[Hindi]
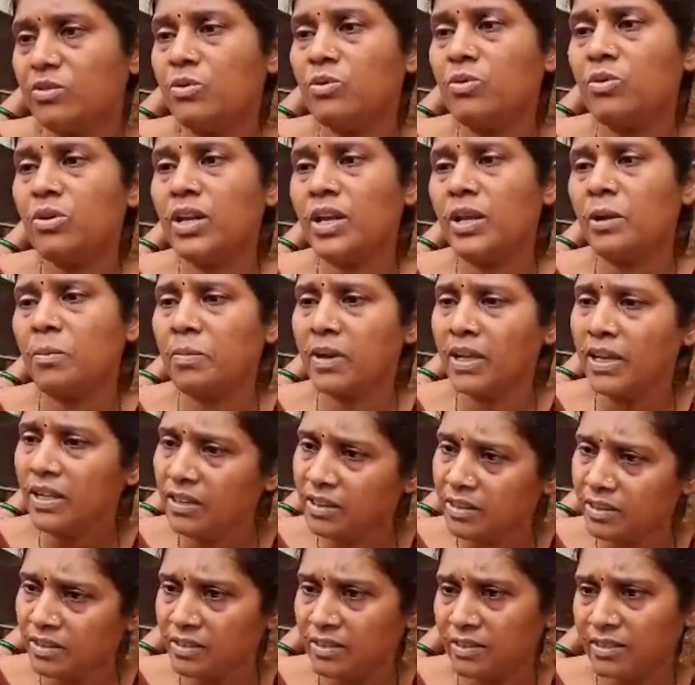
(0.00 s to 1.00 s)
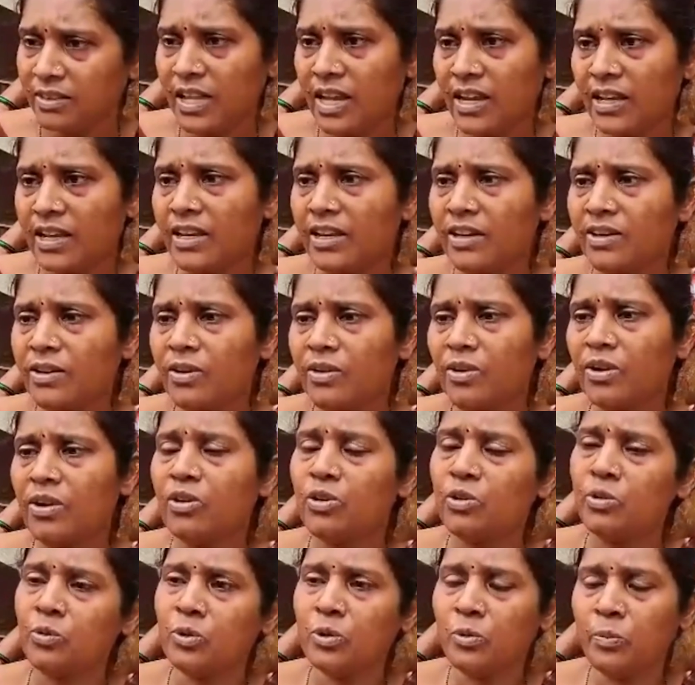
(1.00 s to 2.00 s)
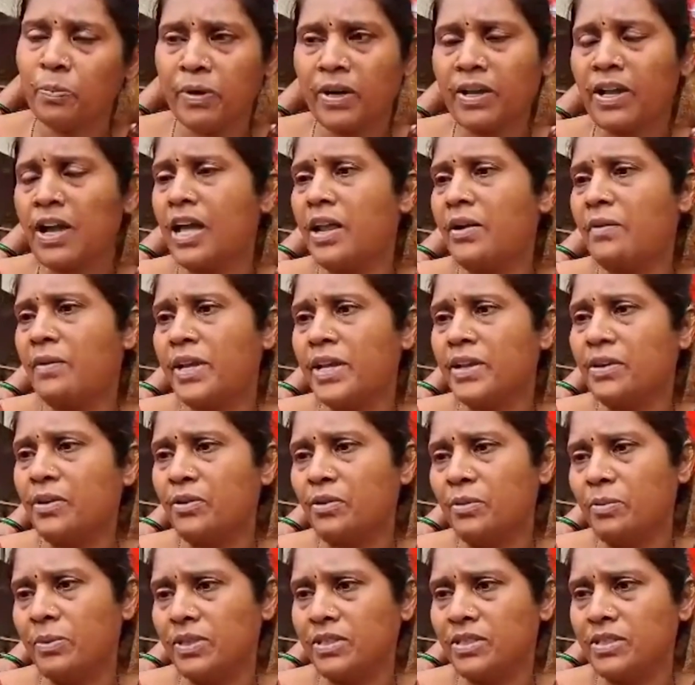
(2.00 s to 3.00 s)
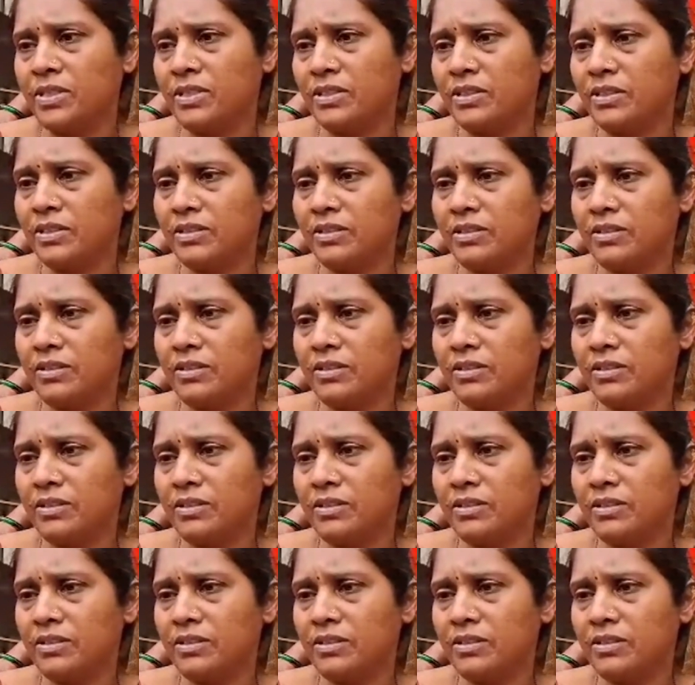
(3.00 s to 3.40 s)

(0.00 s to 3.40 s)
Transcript: गुने में दाखिल करो और उनके ऊपर कार्रवाई करो बस